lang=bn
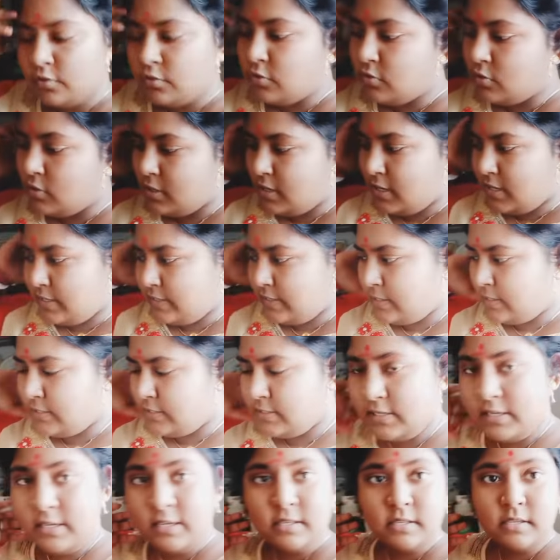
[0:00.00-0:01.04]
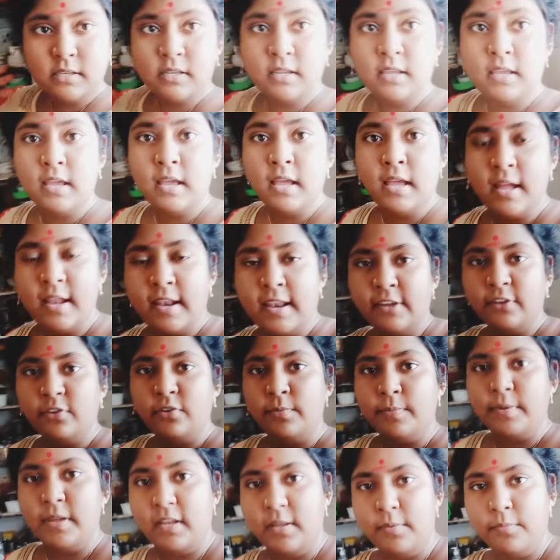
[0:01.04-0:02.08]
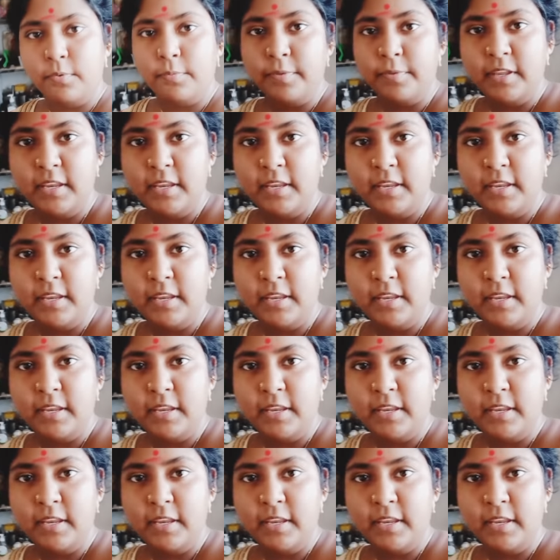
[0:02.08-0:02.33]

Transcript: চলে এসেছি কিচেনে আর এখন বানাবো